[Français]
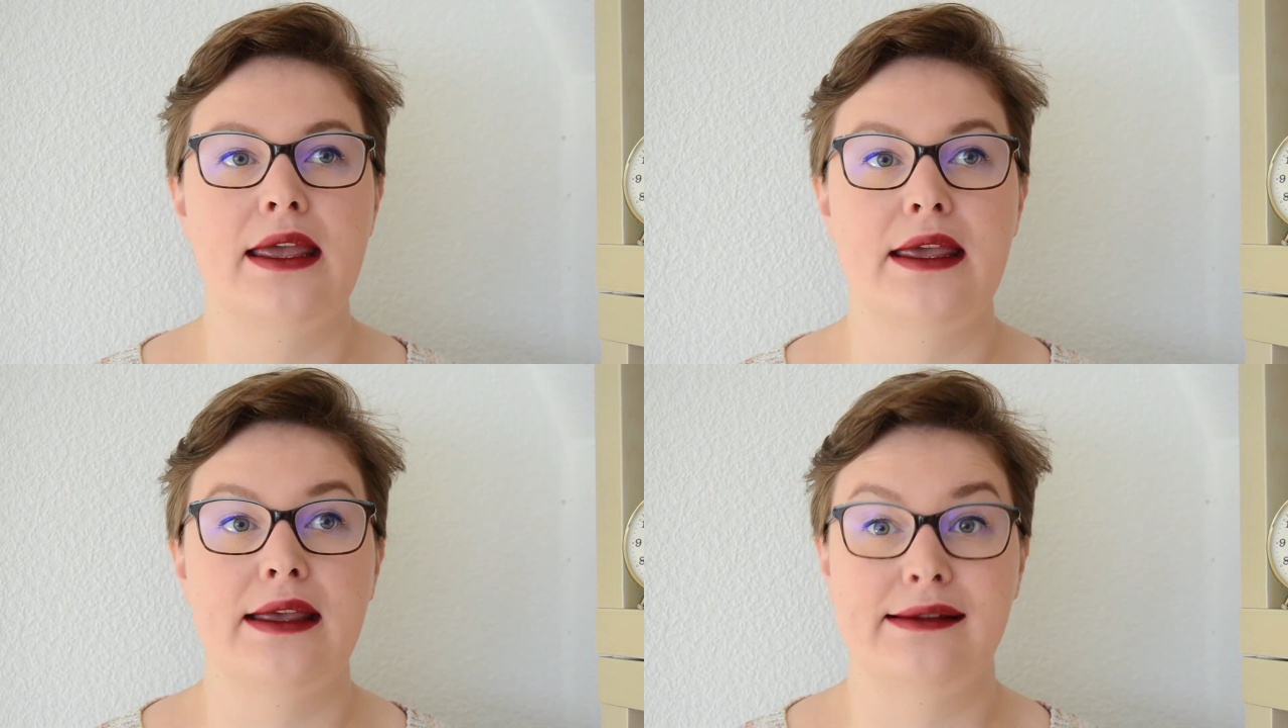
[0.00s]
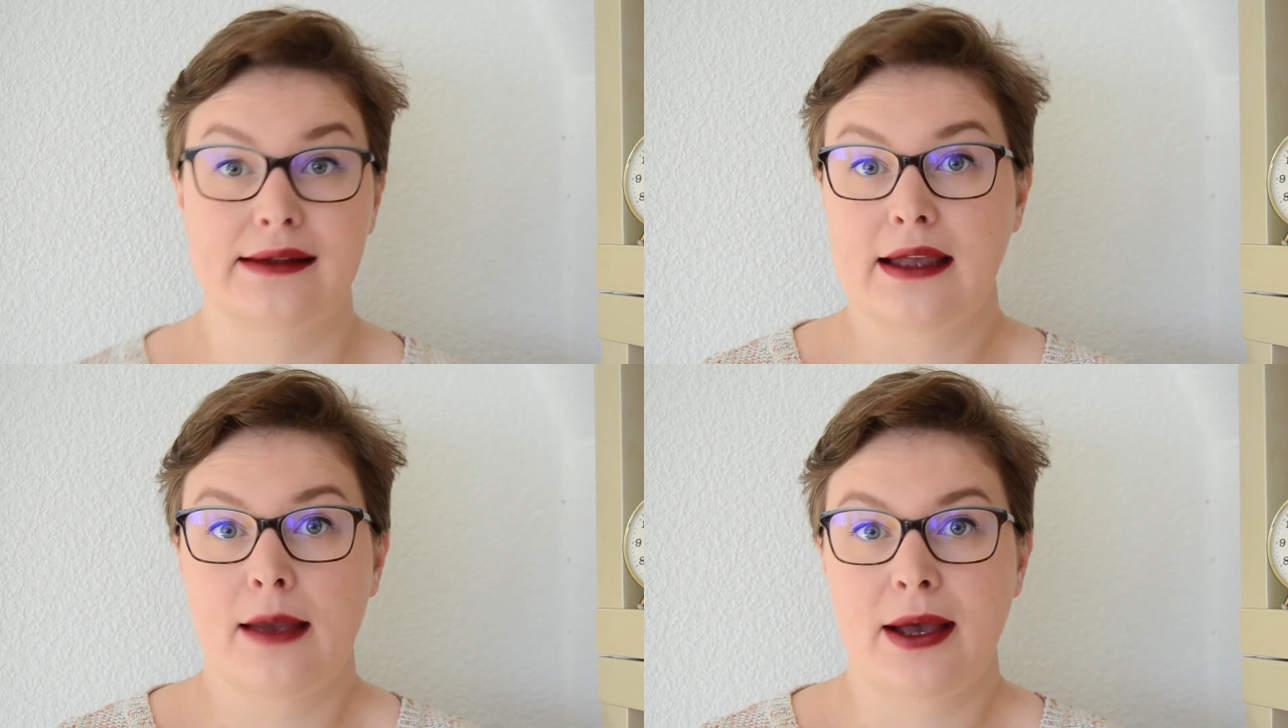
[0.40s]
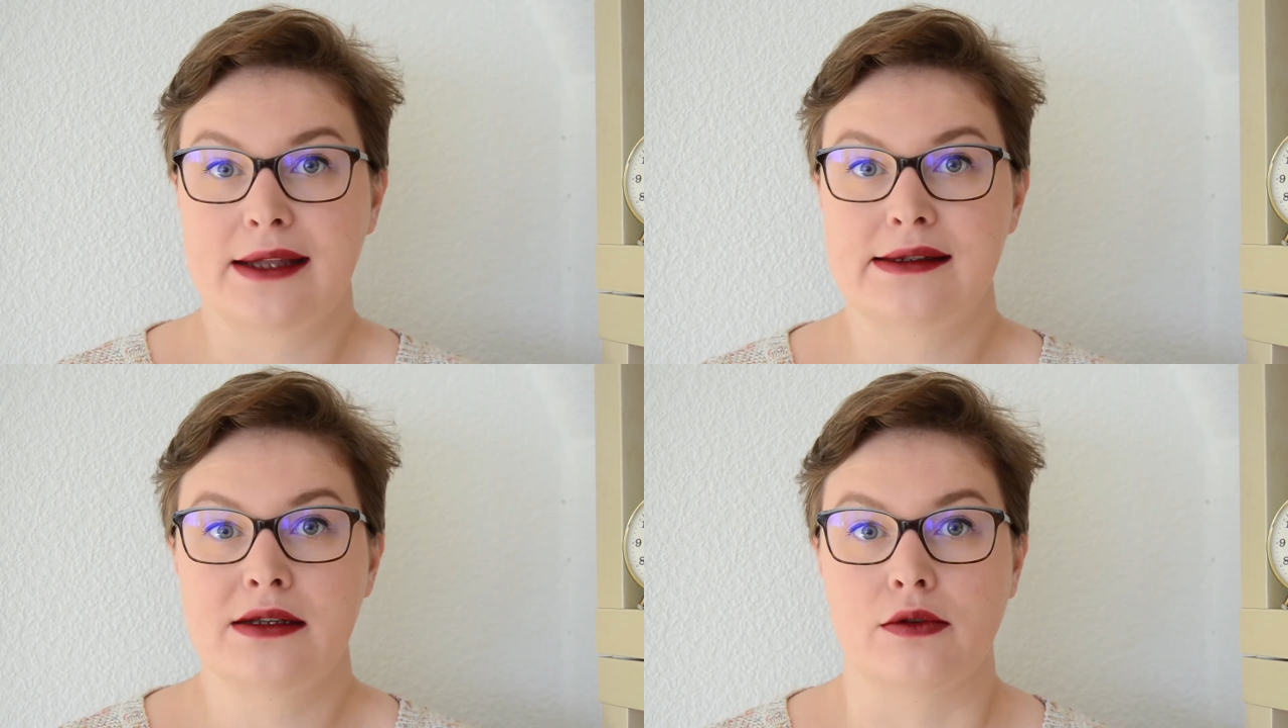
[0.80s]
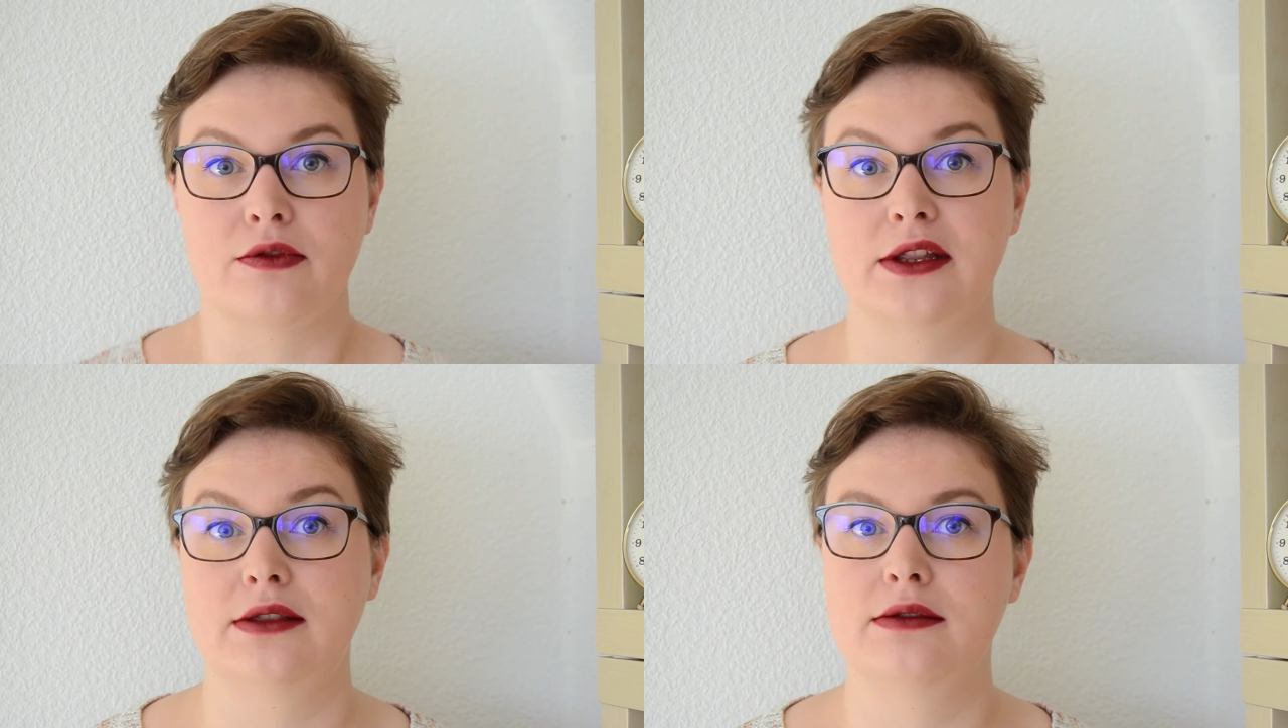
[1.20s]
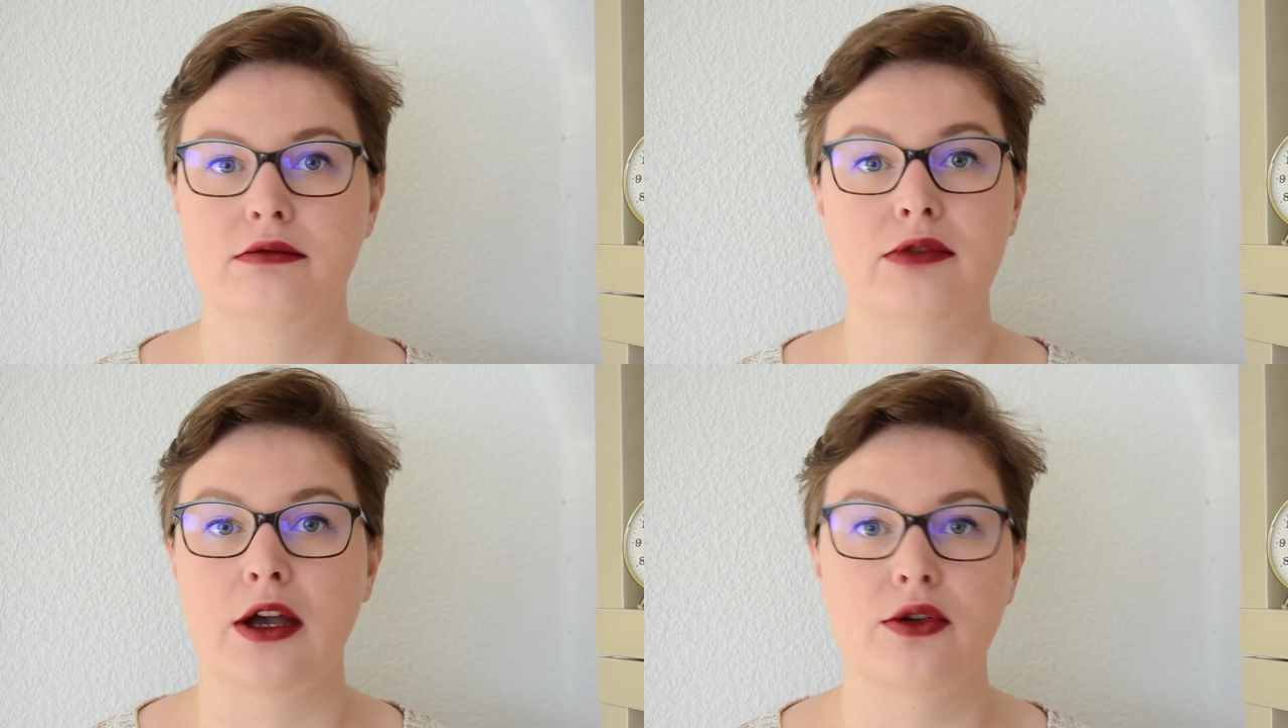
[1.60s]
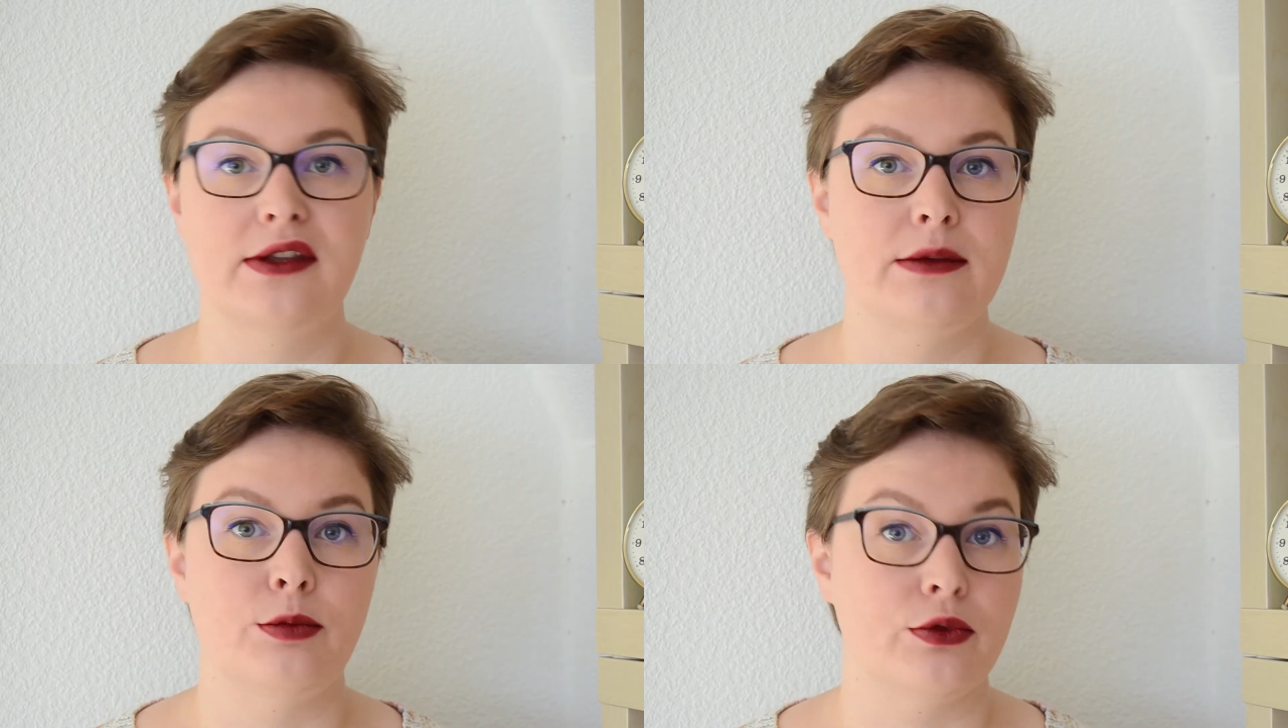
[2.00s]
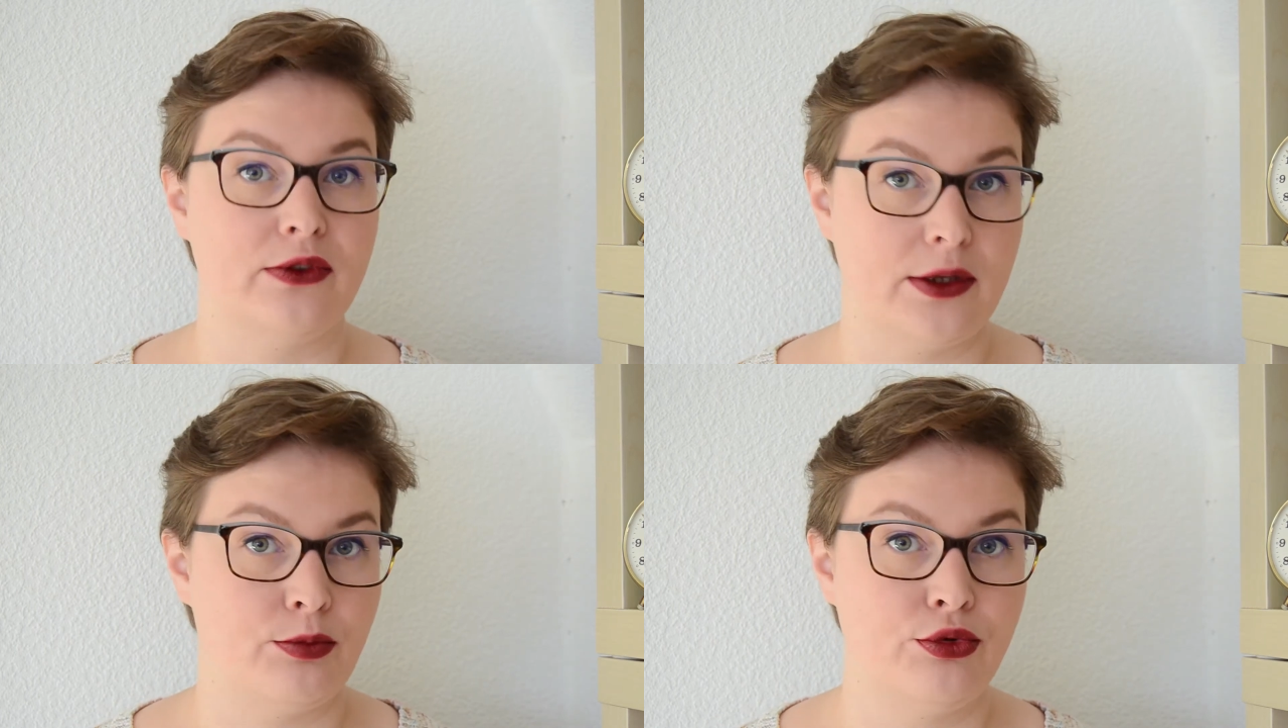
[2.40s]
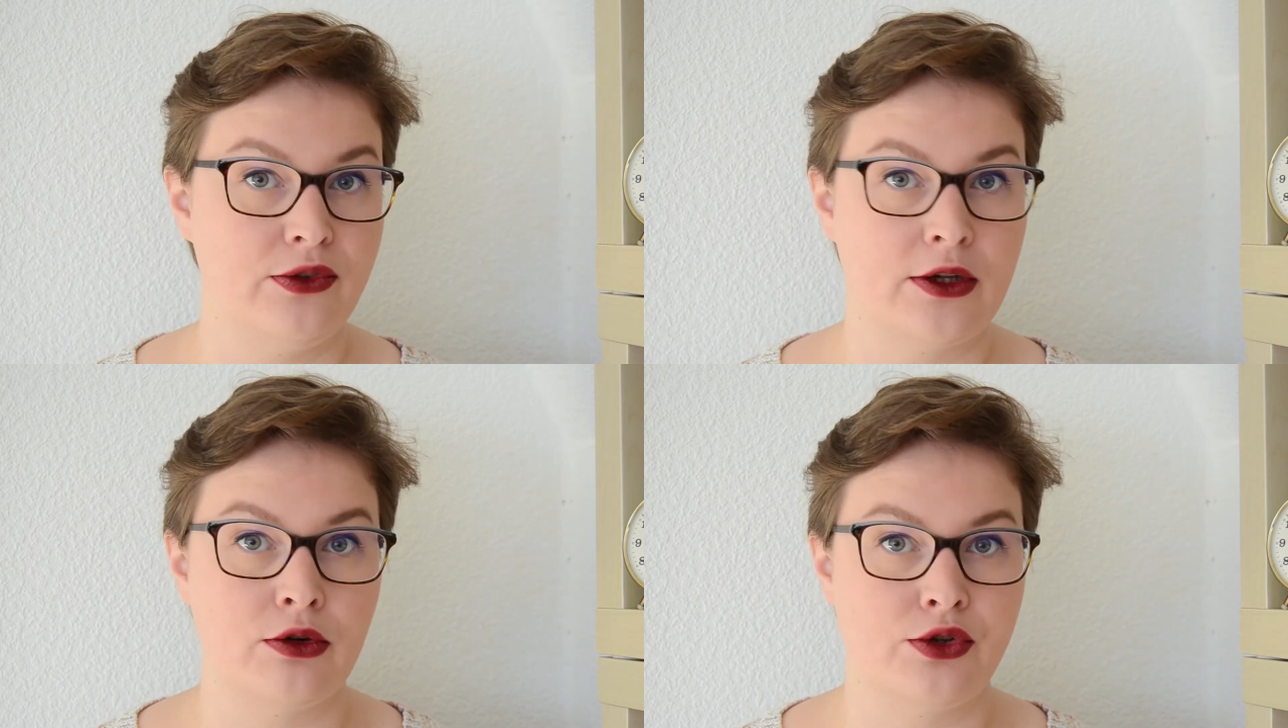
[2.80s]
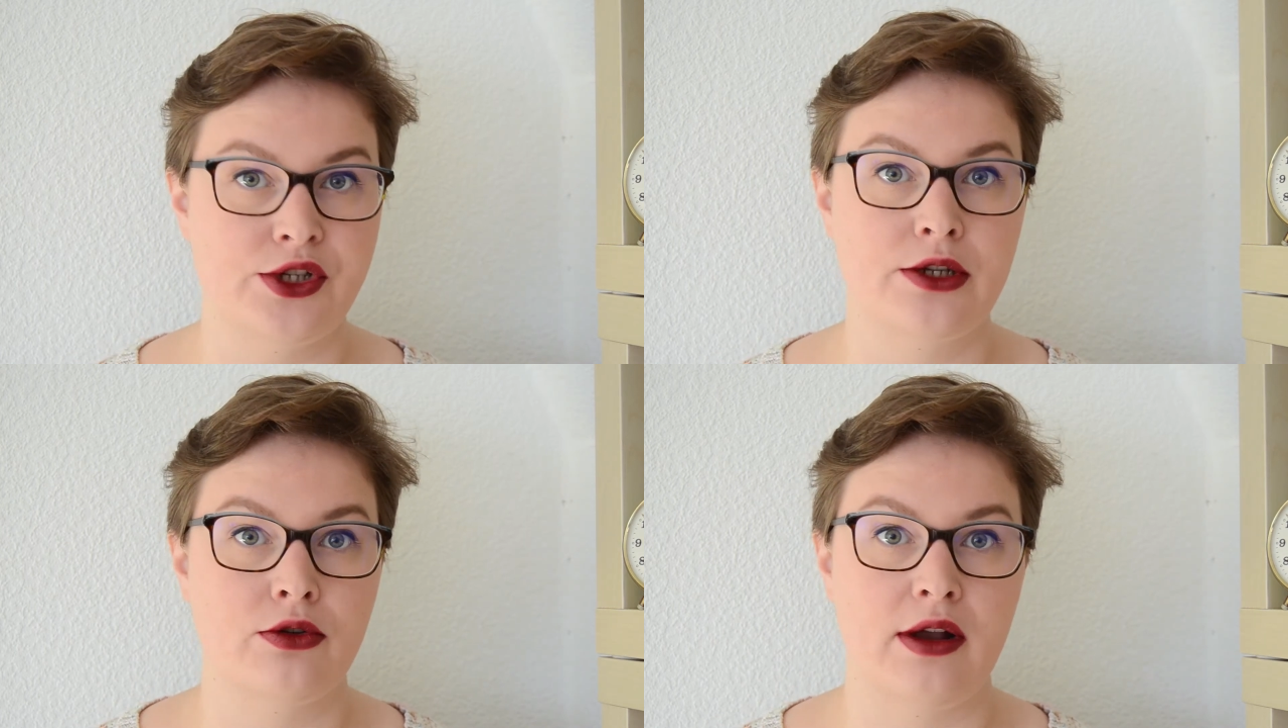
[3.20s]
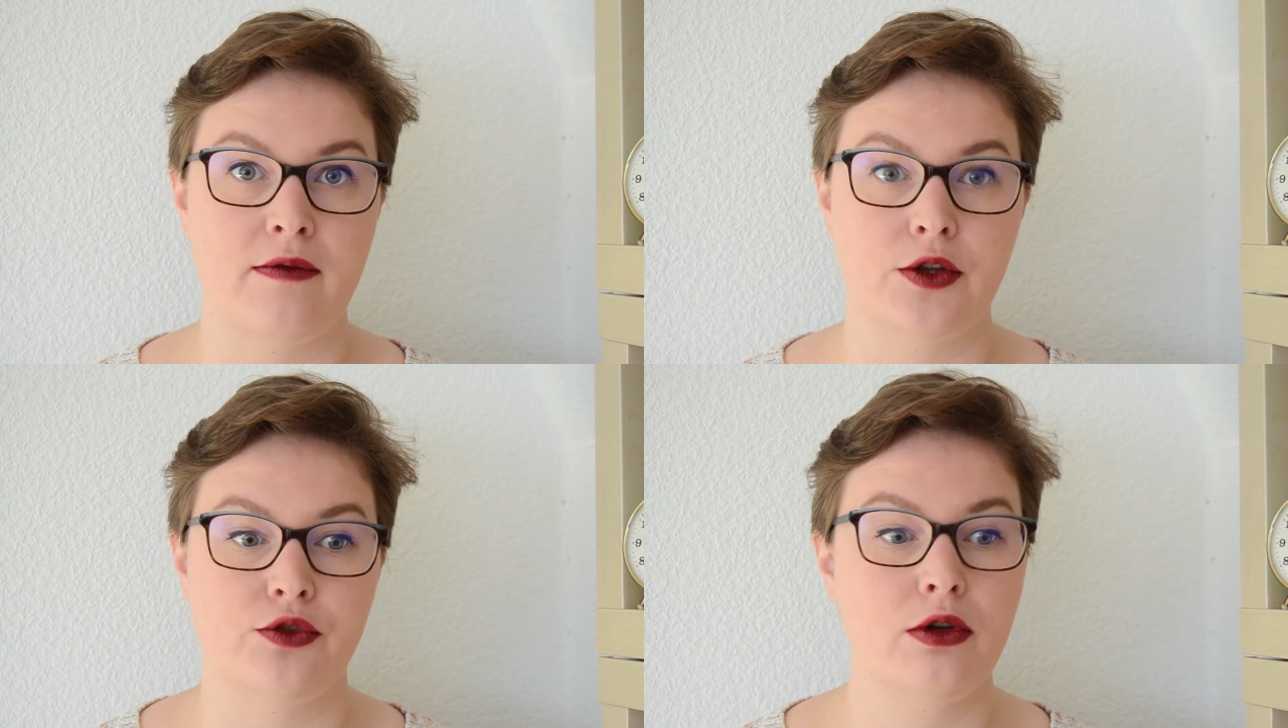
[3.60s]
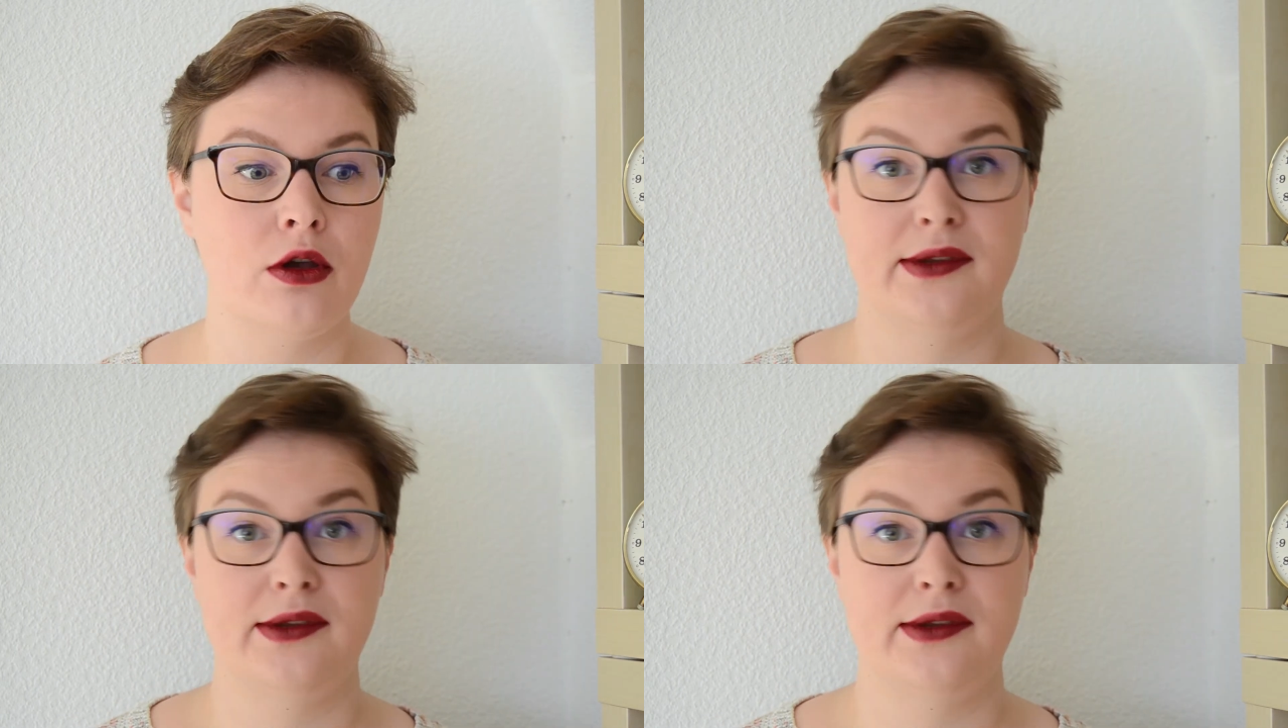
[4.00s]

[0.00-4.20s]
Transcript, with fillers: et c'est très pratique en fait. D'un côté, bon, c'est plus écologique que la voiture,